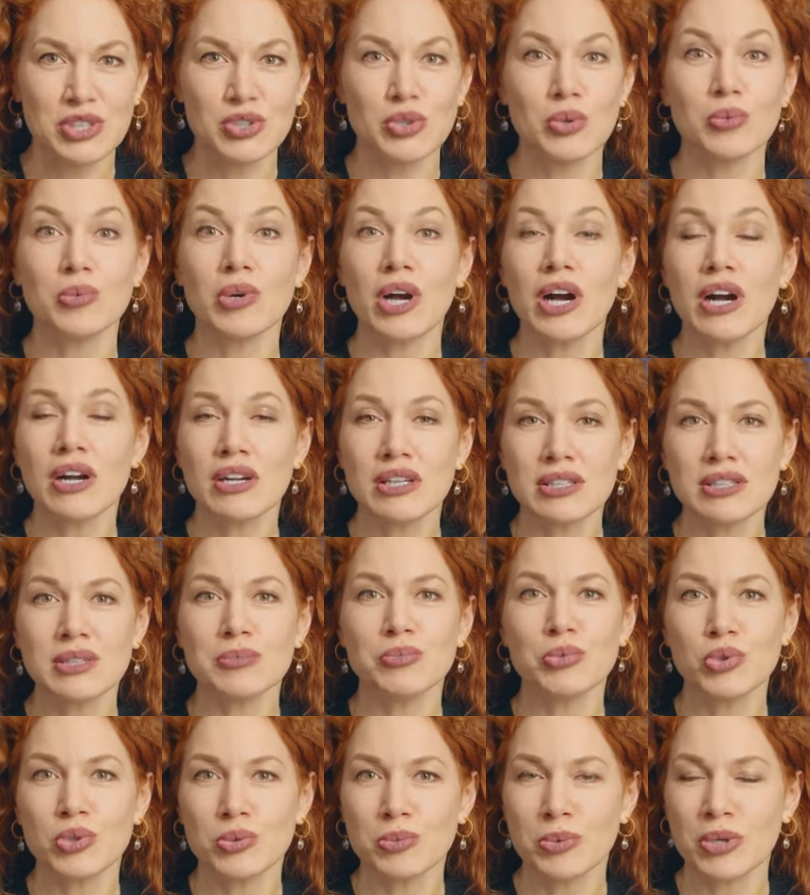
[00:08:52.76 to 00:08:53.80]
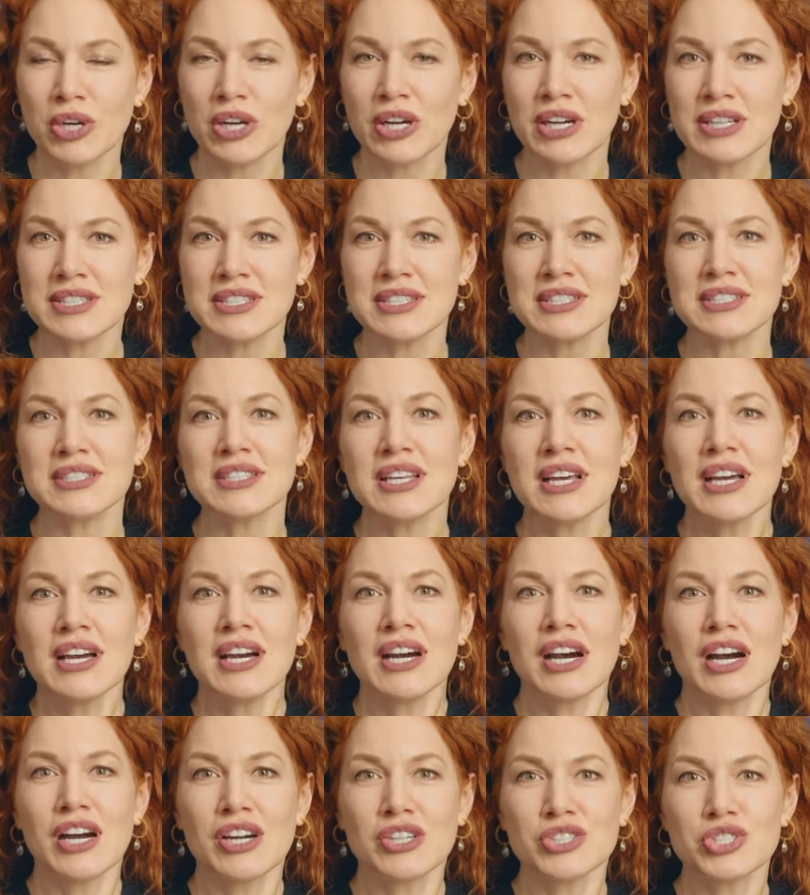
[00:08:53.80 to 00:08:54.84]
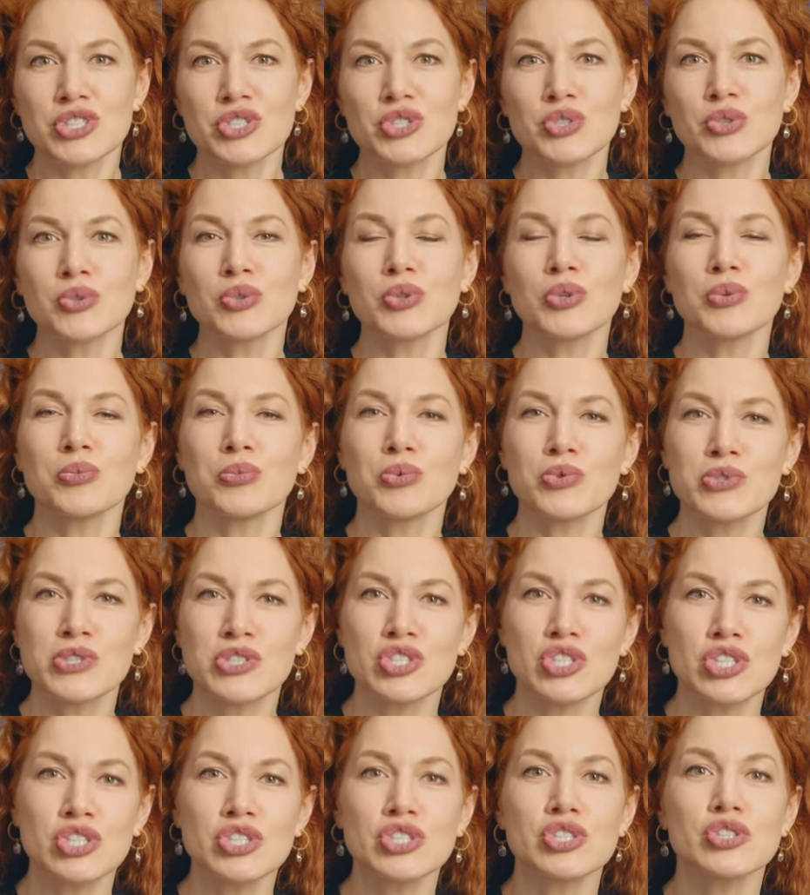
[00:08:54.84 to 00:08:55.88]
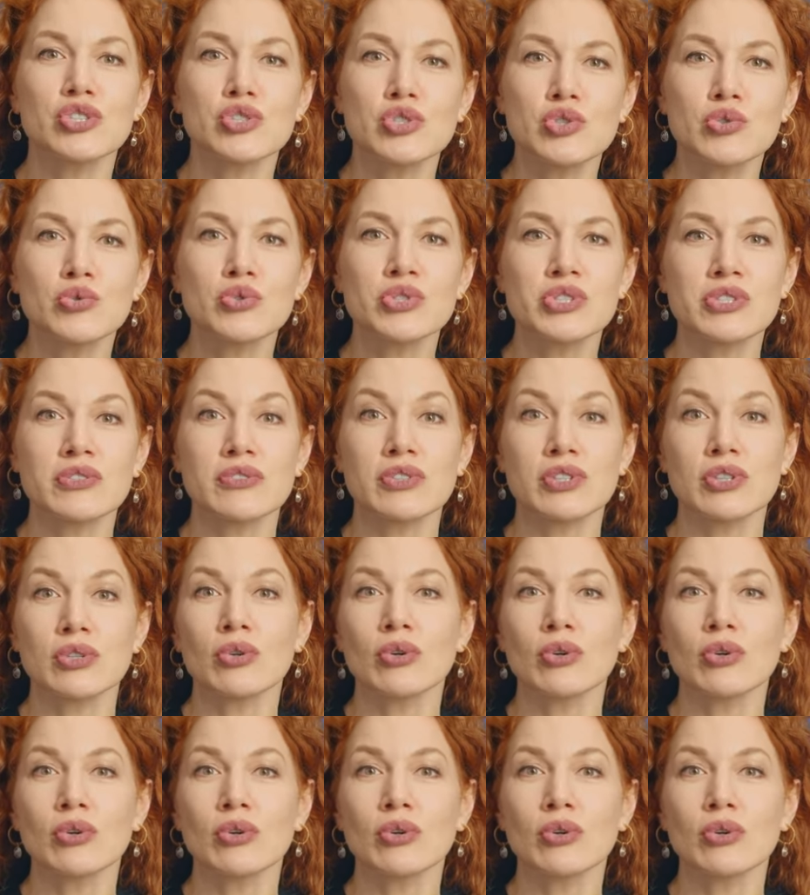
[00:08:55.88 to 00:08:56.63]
о том, как это будет проходить, э, что будет женщина чувствовать.